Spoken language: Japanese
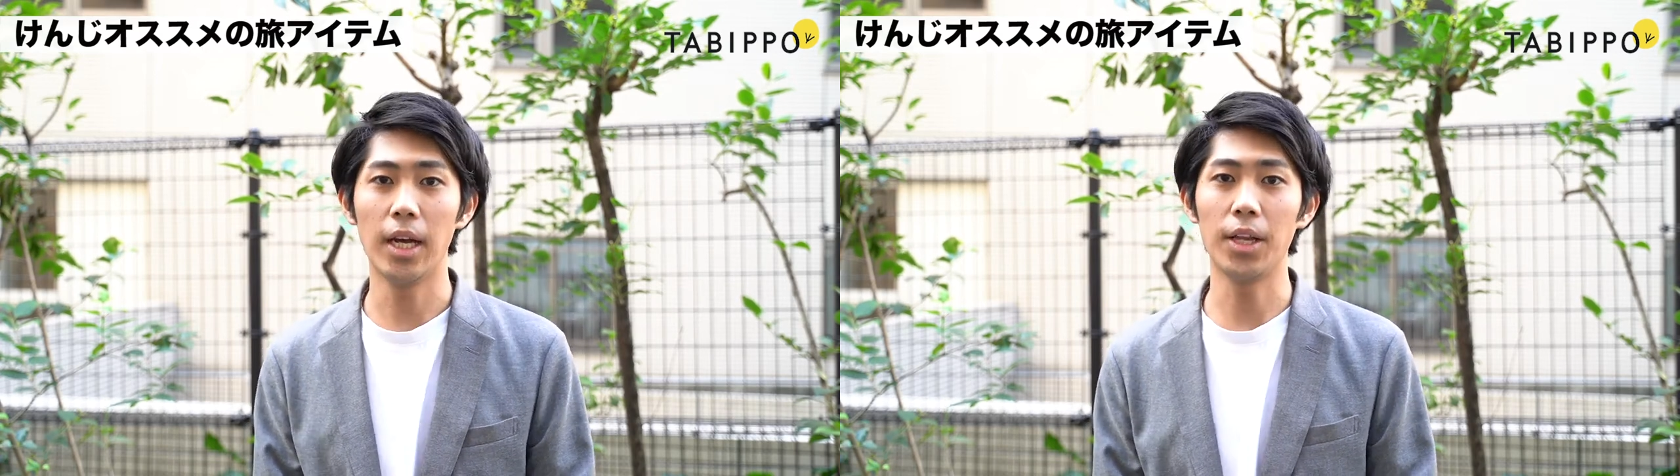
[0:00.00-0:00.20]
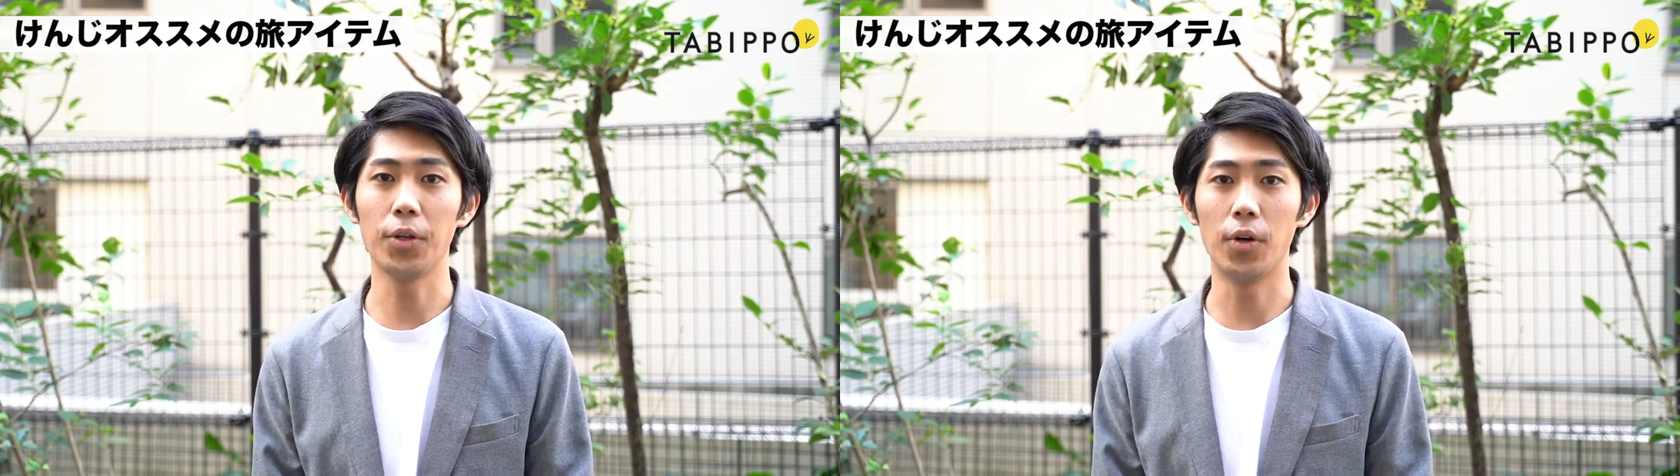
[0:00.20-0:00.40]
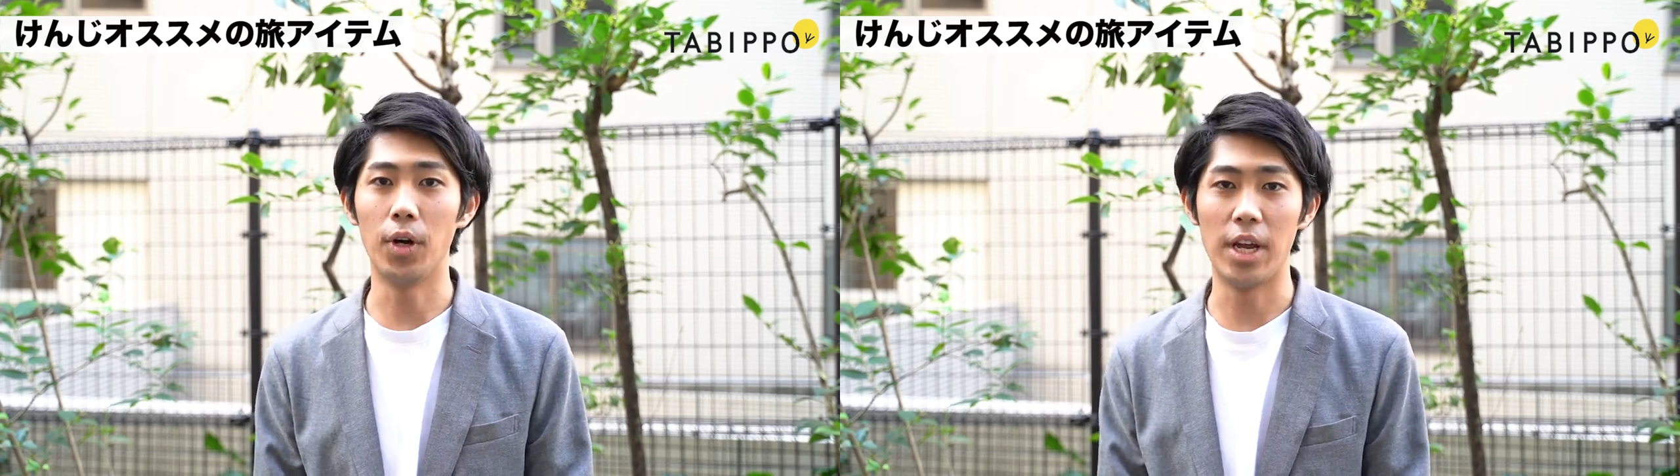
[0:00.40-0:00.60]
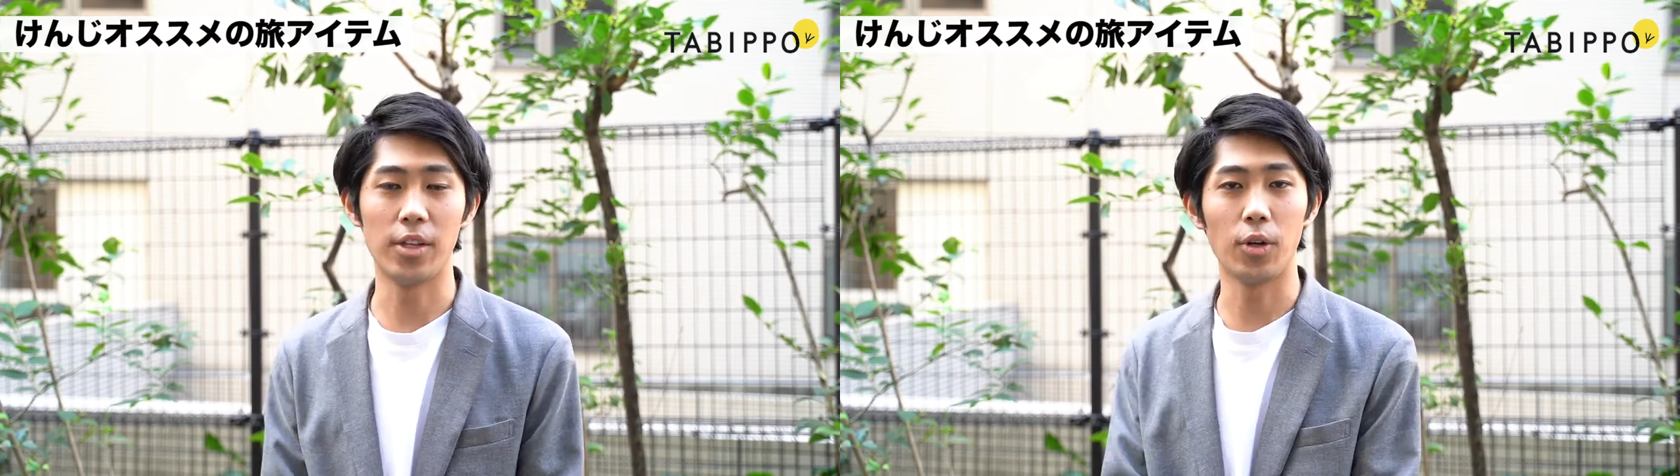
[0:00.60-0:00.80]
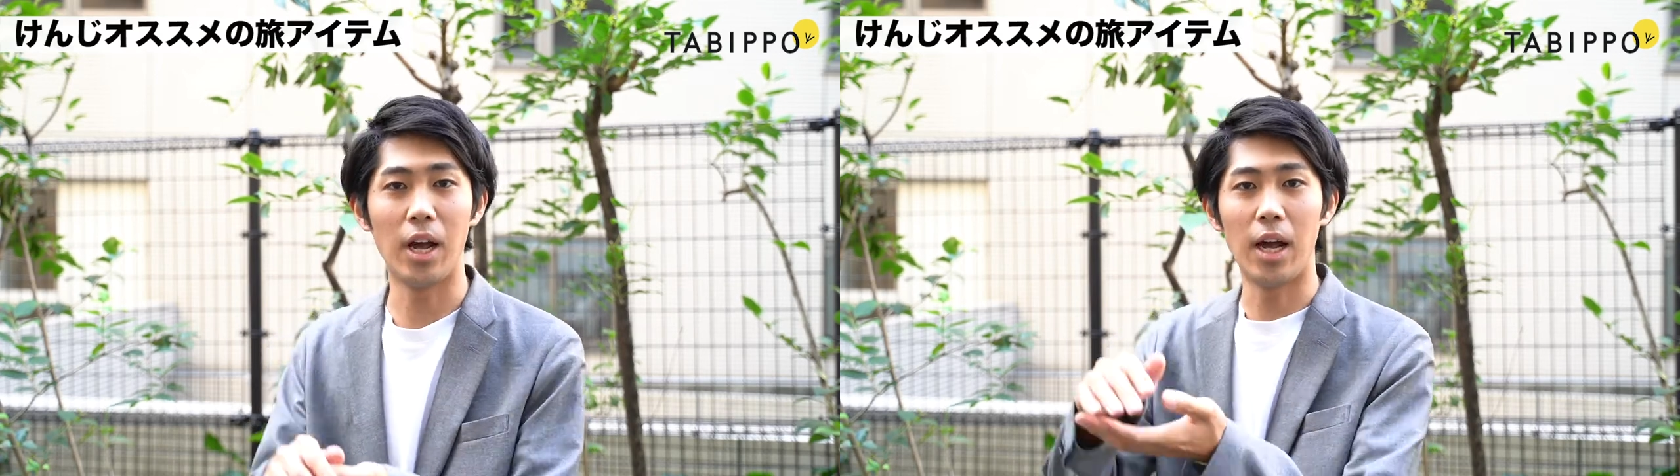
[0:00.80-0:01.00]
あと,、
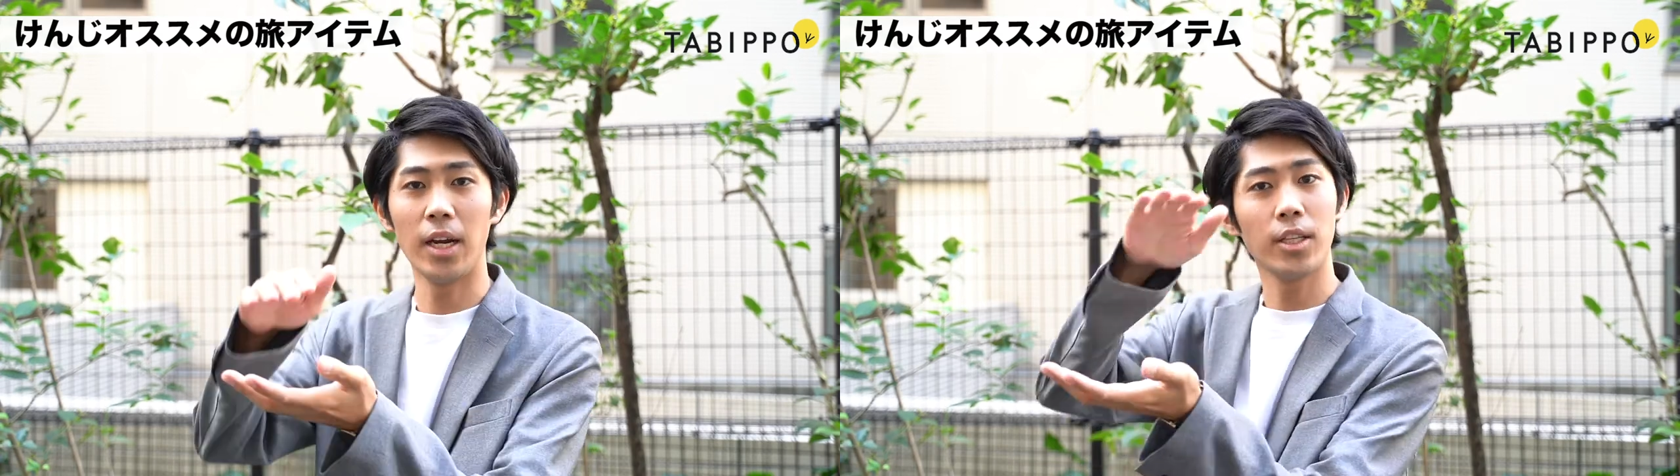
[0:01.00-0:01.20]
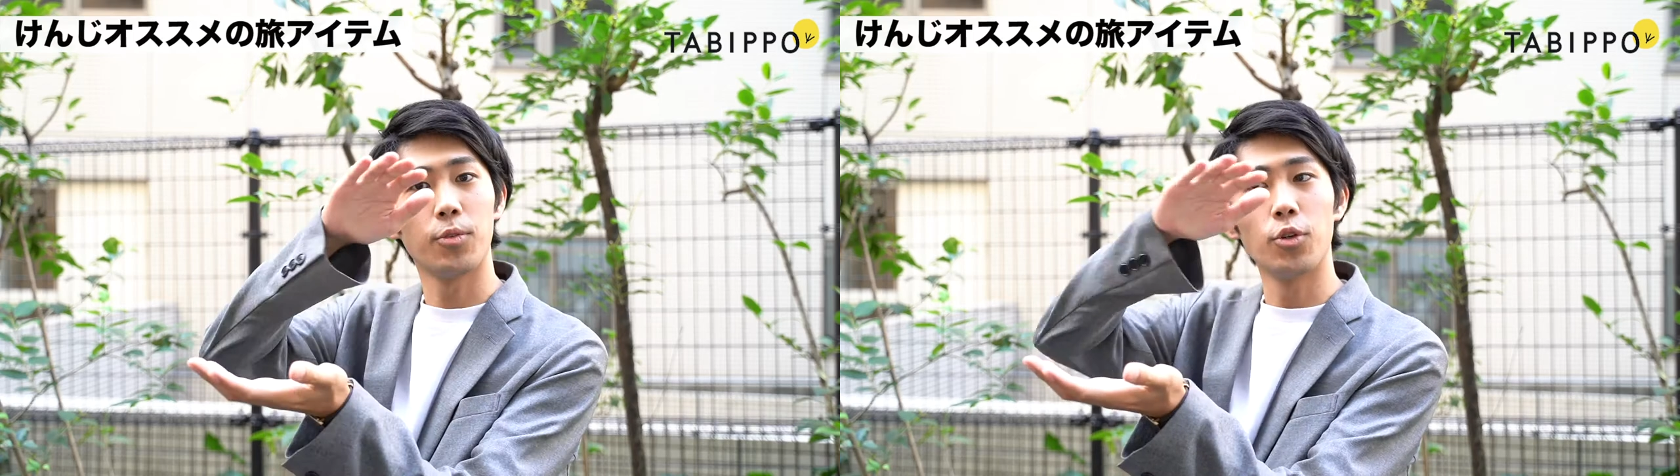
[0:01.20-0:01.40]
えーと、あれって